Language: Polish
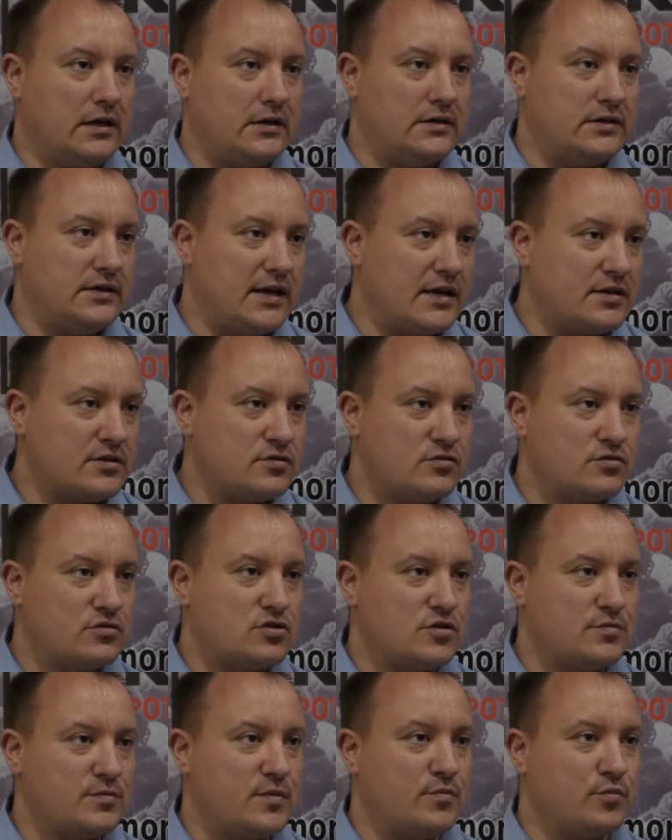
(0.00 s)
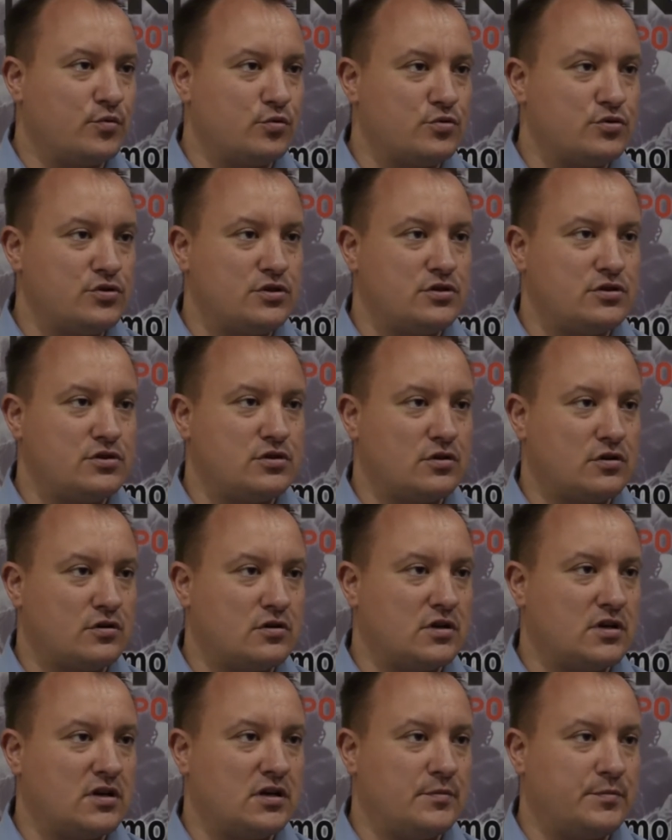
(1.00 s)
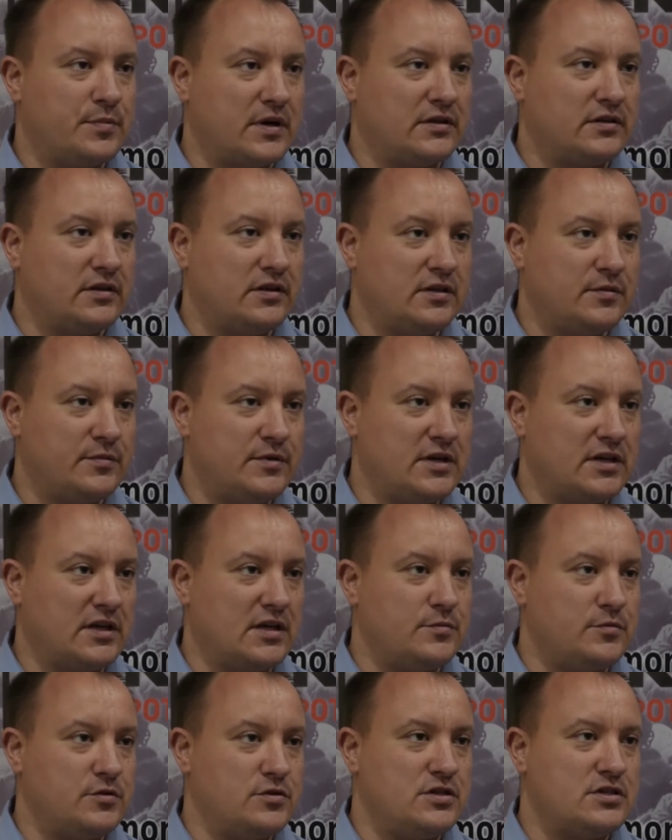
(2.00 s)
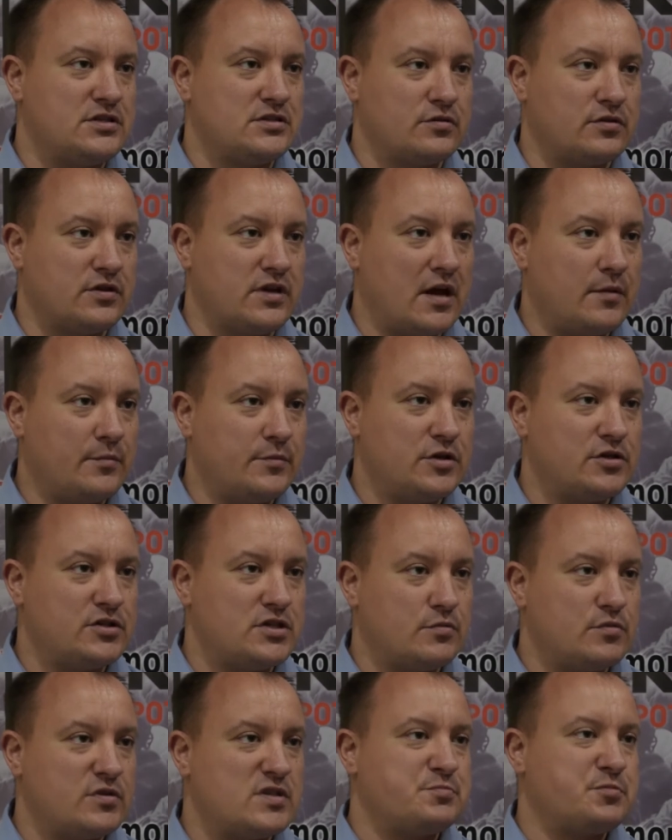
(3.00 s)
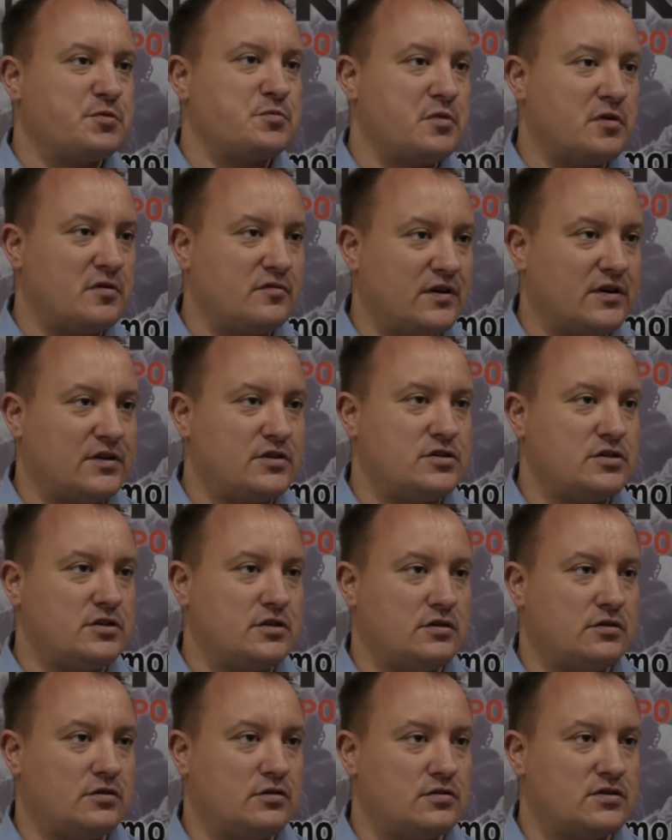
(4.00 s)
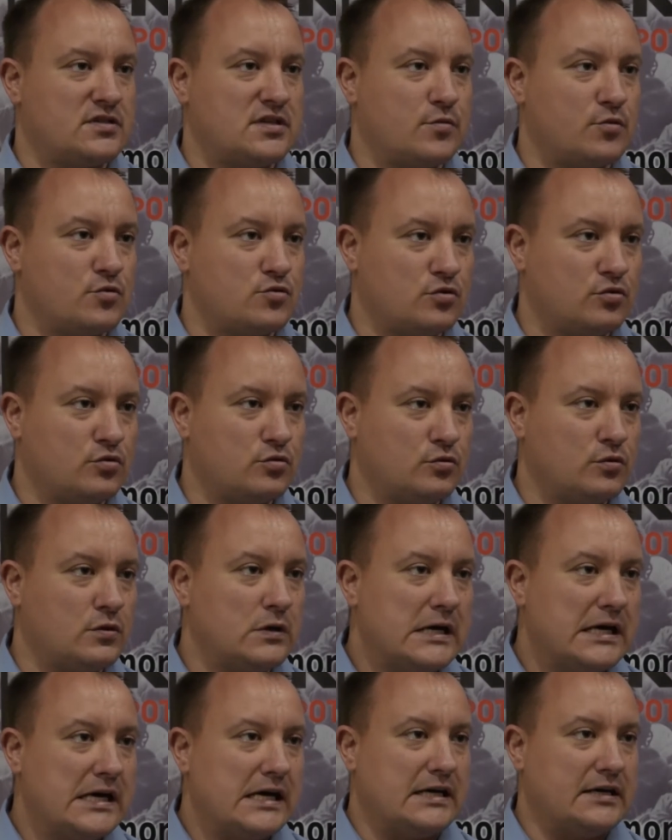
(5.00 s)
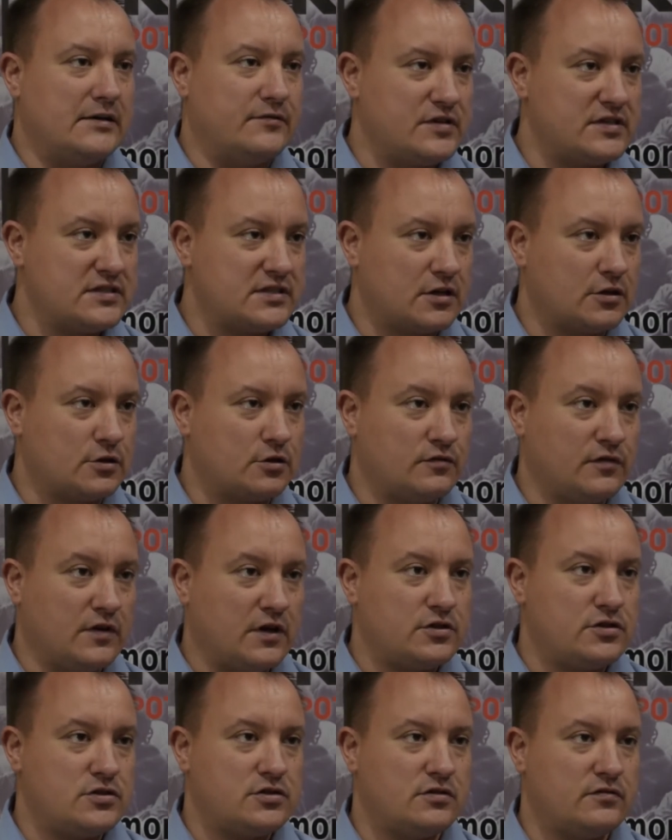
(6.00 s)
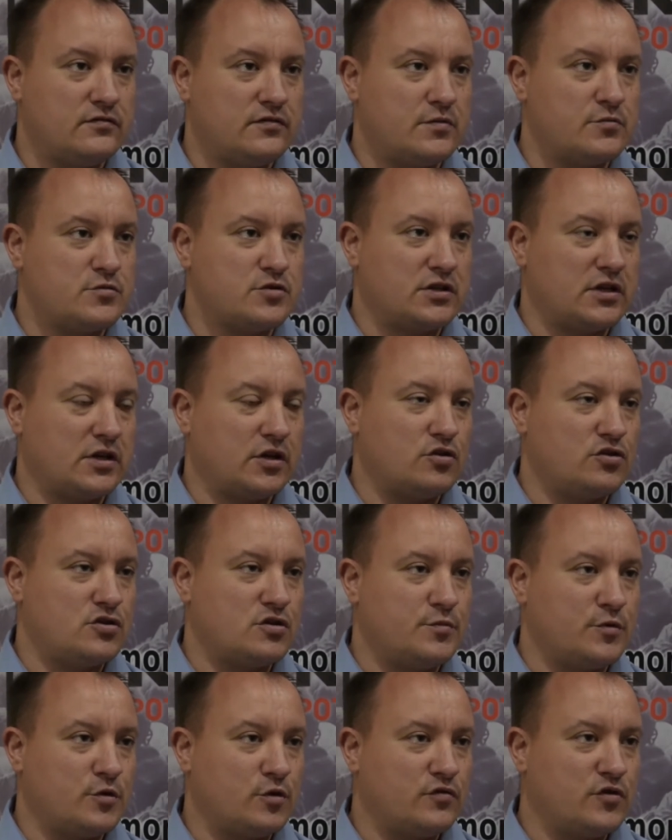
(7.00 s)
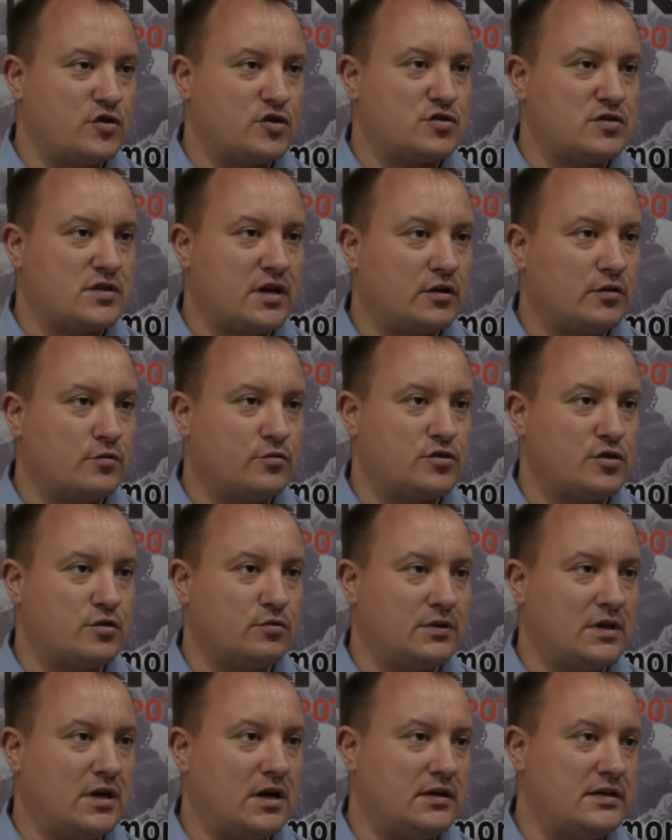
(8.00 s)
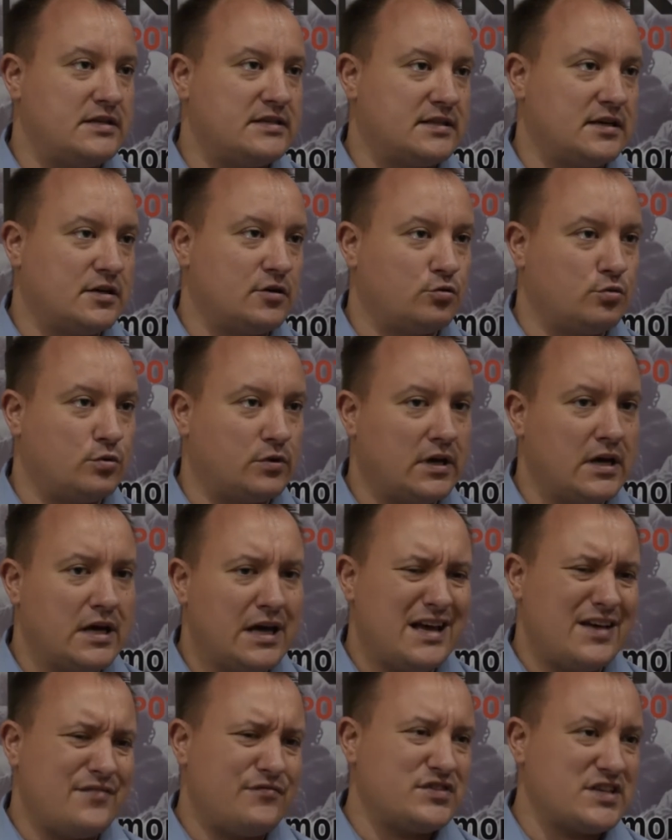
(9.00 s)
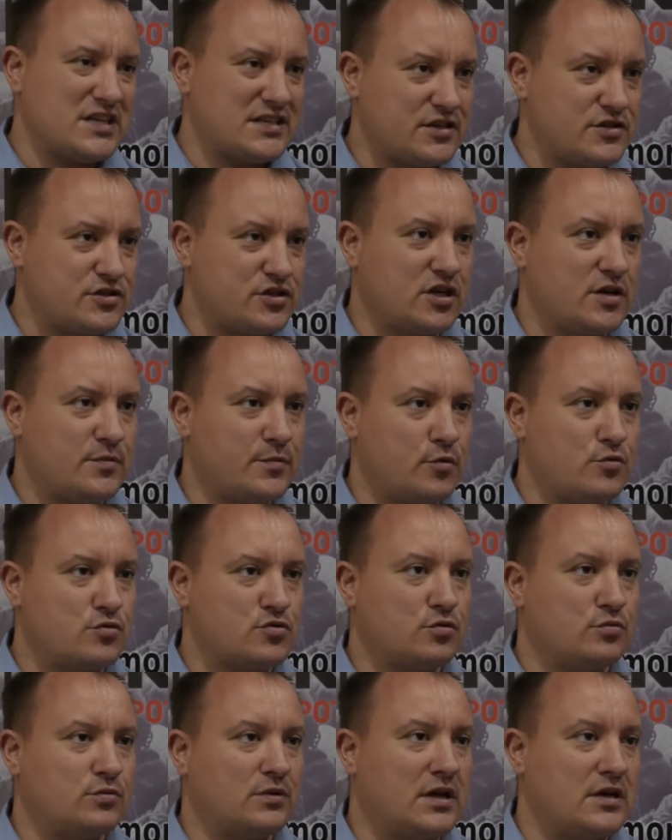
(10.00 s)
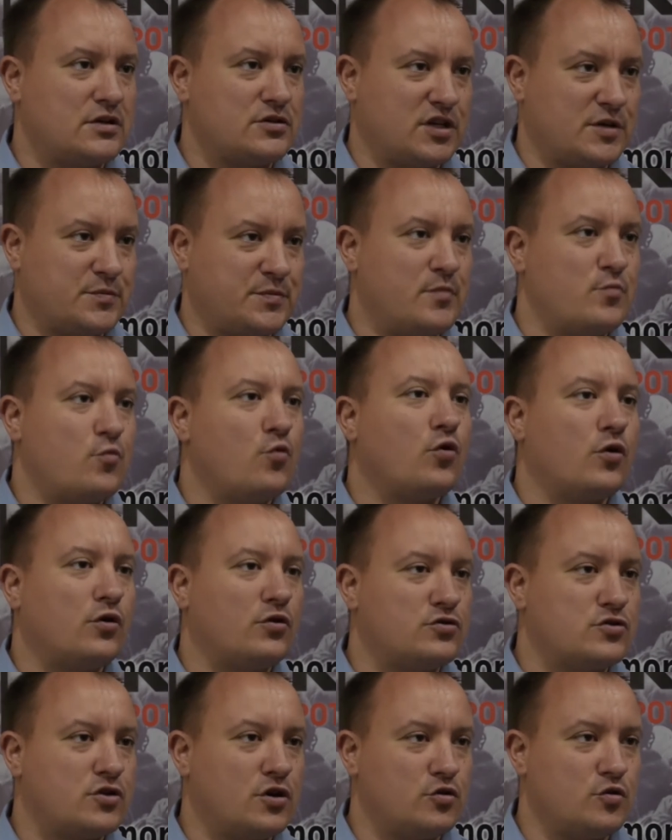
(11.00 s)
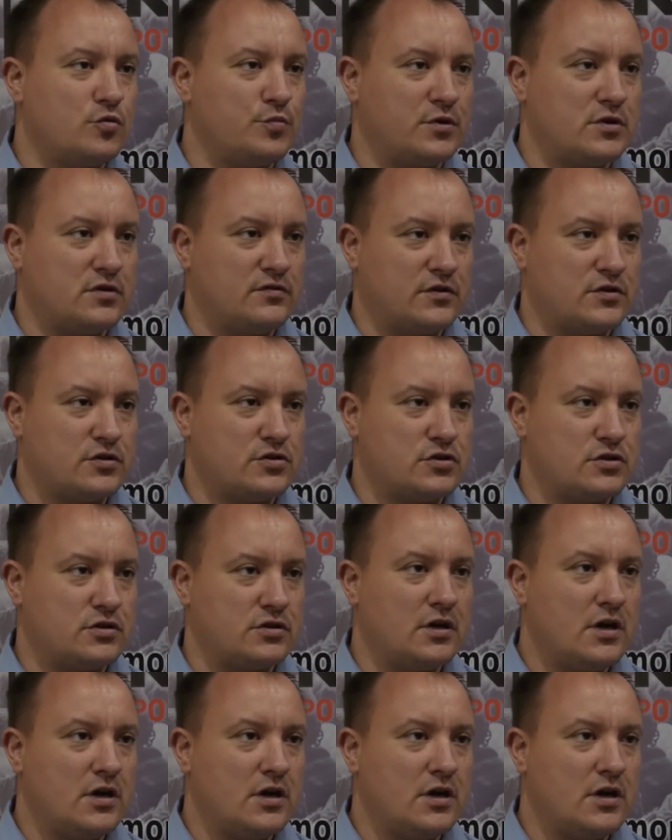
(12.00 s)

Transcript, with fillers: nie chcąc sobie brudzić rąk partyjnymi jakimiś historiami, chciały spróbować do samorządu wystartować. Wiem, że takie osoby również znajdą się na listach, które w zasadzie chyba już są na, że tak powiem, ukończeniu, ponieważ